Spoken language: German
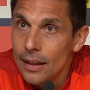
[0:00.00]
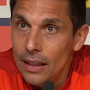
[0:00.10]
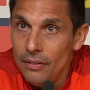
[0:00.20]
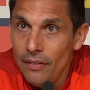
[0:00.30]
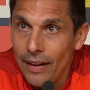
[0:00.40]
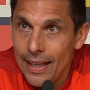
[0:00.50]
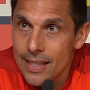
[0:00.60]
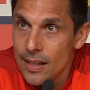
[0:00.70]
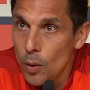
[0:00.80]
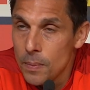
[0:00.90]

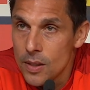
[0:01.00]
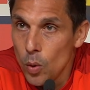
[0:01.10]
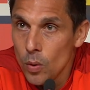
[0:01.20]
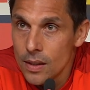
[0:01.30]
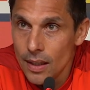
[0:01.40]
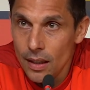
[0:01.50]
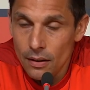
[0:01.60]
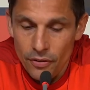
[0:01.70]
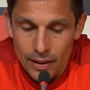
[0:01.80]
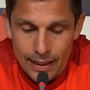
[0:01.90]
Inwieweit sie Optionen
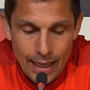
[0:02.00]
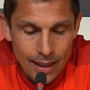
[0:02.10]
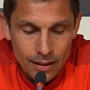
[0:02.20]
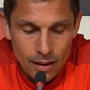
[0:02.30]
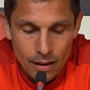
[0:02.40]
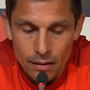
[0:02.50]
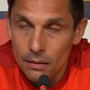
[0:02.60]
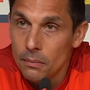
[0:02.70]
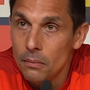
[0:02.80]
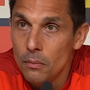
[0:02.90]
sind für den
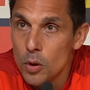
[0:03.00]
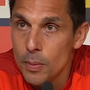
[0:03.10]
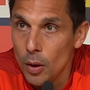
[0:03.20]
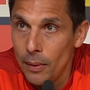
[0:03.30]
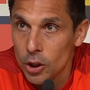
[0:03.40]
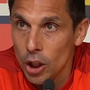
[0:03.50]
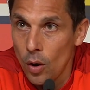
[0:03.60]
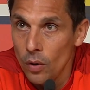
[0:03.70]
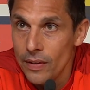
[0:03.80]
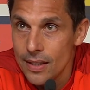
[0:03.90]
Kader, ähm, müssen wir nochmal
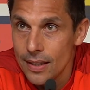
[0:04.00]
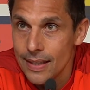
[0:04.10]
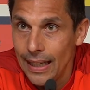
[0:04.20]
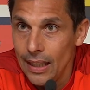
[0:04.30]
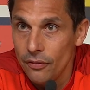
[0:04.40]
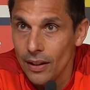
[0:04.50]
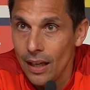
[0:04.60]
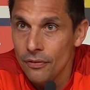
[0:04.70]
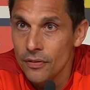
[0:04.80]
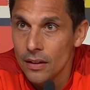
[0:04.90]
schauen, wie sie das Training
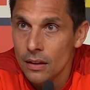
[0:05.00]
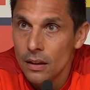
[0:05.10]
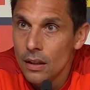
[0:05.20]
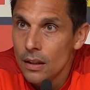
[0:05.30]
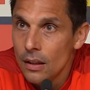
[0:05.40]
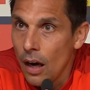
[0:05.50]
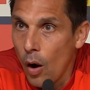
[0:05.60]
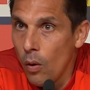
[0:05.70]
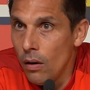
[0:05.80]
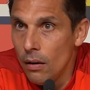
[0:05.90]
verkraften.
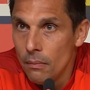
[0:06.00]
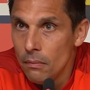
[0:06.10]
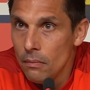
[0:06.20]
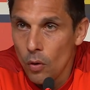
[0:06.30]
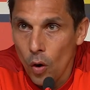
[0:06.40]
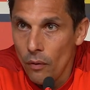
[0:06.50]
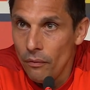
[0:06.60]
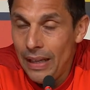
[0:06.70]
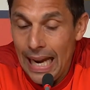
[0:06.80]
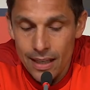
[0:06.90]
Auch ähm,
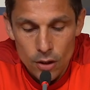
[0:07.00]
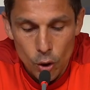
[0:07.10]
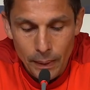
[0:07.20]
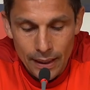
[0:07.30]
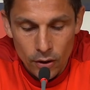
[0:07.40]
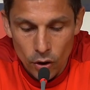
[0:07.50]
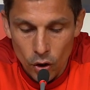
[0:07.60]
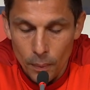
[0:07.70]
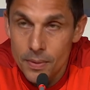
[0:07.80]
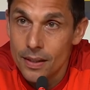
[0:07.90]
wie lange sie spielen
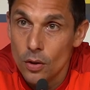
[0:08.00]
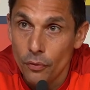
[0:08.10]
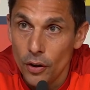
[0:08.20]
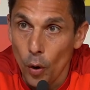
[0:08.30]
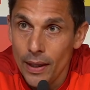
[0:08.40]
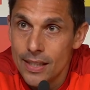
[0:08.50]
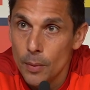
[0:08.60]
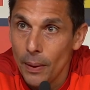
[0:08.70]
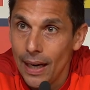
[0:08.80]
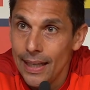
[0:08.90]
können, ob sie schon für
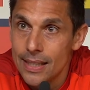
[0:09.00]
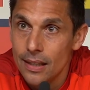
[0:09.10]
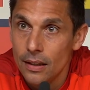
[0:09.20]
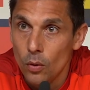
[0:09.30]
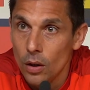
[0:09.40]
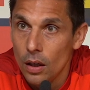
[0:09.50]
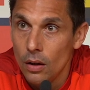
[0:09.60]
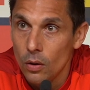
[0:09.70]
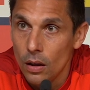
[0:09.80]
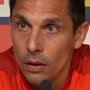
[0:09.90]
90 bereit sind
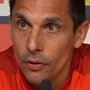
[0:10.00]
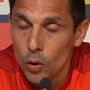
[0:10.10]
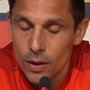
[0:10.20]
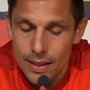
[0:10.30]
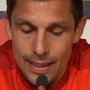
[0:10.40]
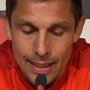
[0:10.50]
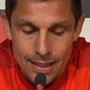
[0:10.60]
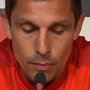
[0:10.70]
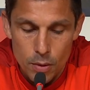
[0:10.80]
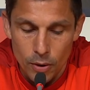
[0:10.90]
oder, oder für
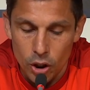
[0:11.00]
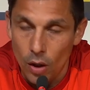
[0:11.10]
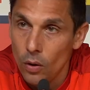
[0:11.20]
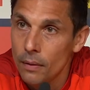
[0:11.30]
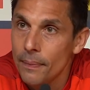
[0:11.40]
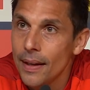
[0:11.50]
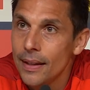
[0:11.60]
Kurzeinsätze, müssen wir schauen.